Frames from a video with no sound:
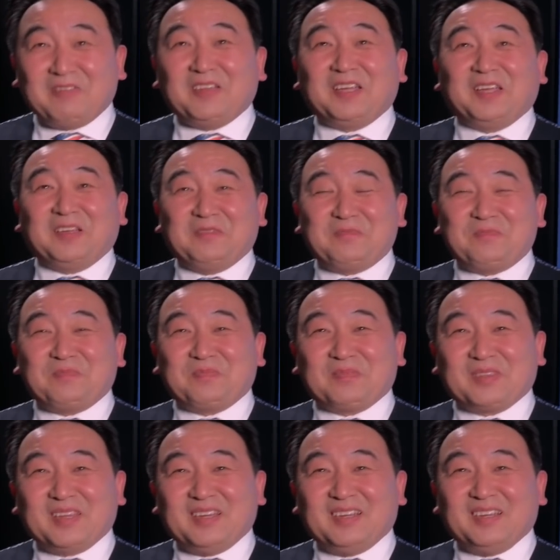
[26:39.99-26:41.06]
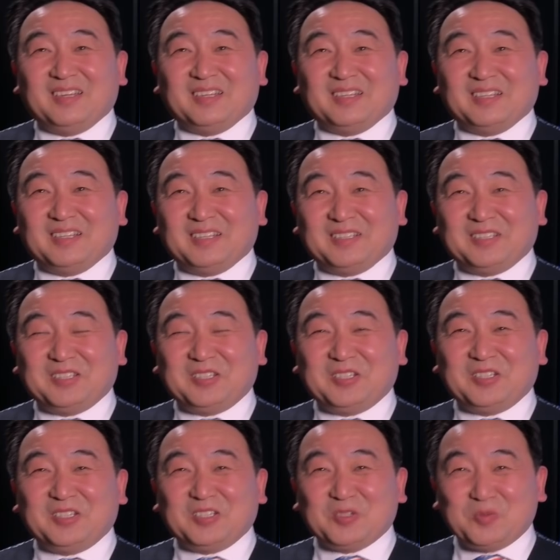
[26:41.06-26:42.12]
啡，呃，
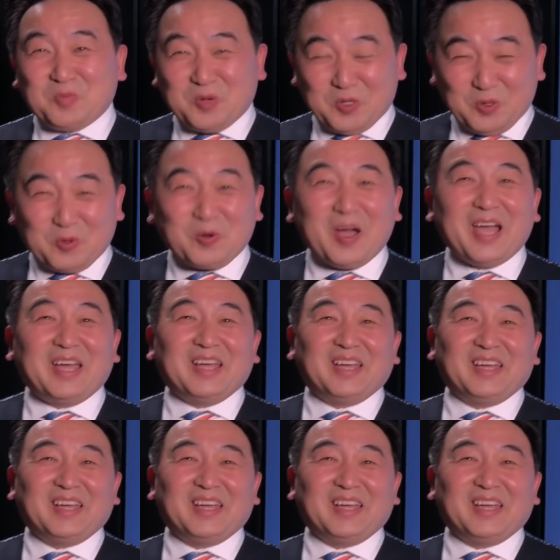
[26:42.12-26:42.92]
周末愉快。